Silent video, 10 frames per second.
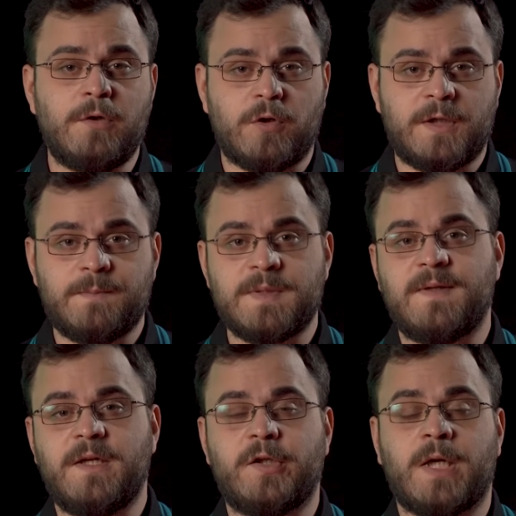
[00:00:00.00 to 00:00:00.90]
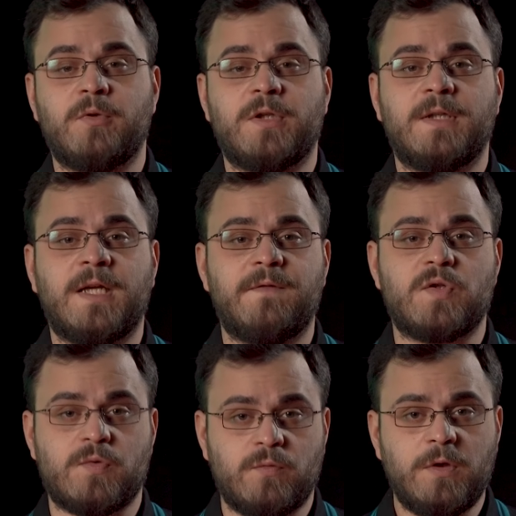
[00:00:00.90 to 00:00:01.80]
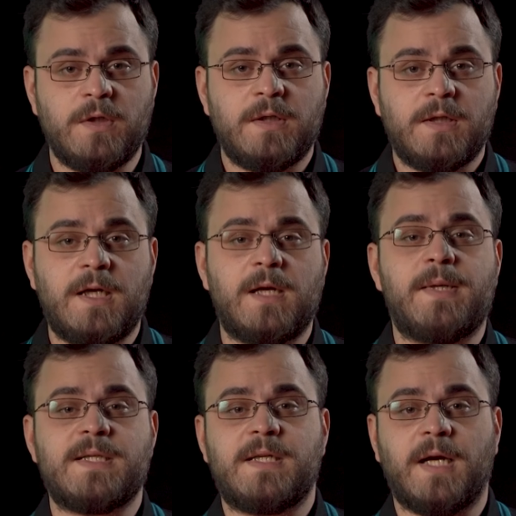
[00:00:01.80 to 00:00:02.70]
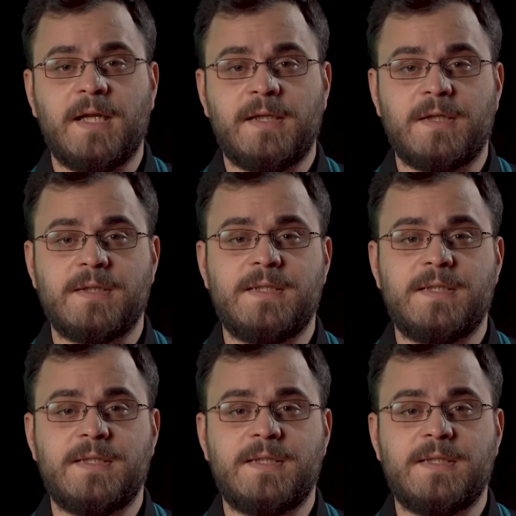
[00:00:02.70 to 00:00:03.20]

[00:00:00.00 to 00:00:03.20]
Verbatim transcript: и легкость позволяют работать на весу, для обрезки анкерных